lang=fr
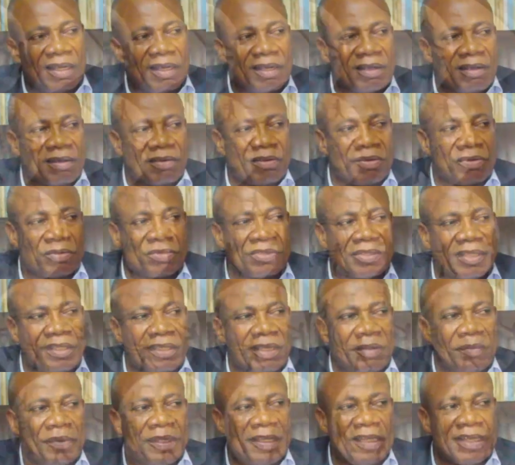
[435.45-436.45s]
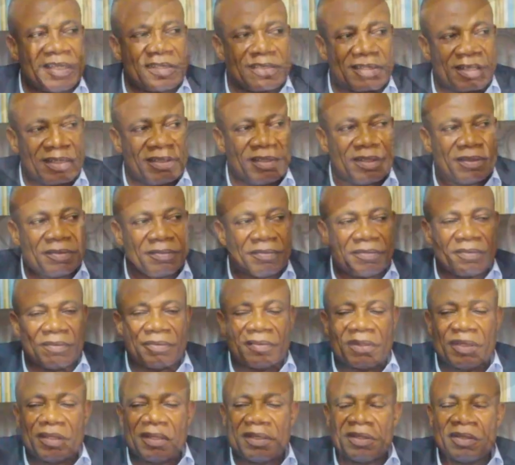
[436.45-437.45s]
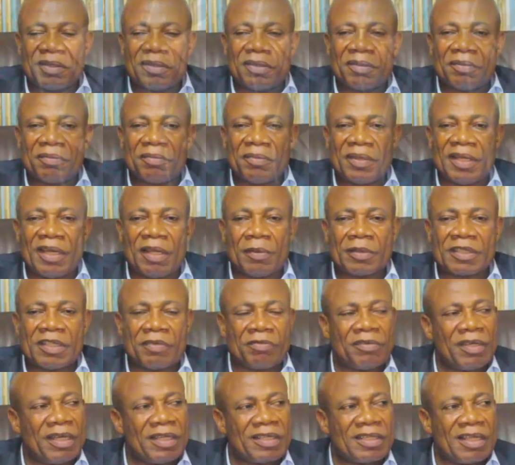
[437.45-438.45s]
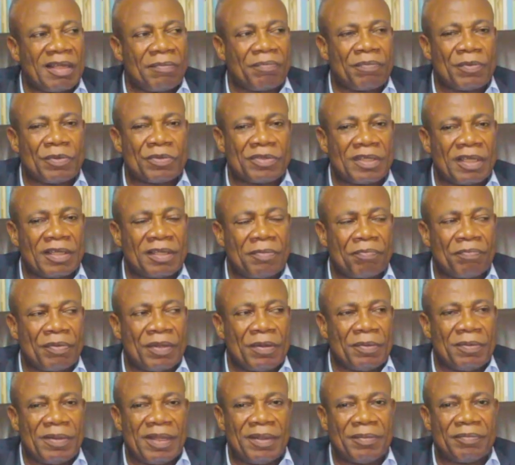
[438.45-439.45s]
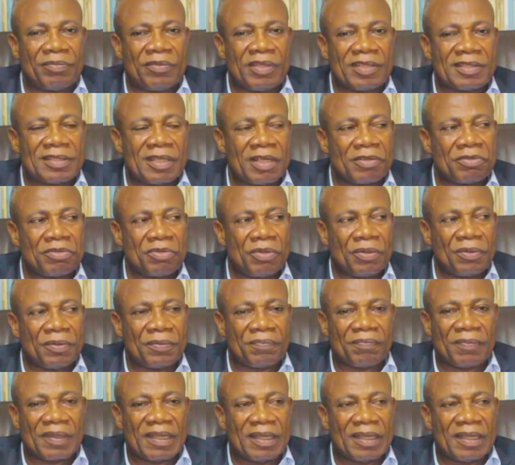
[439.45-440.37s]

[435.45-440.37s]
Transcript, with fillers: un conseil des ministres euh, mais les chefs de l'État posaient un problème des sanctions.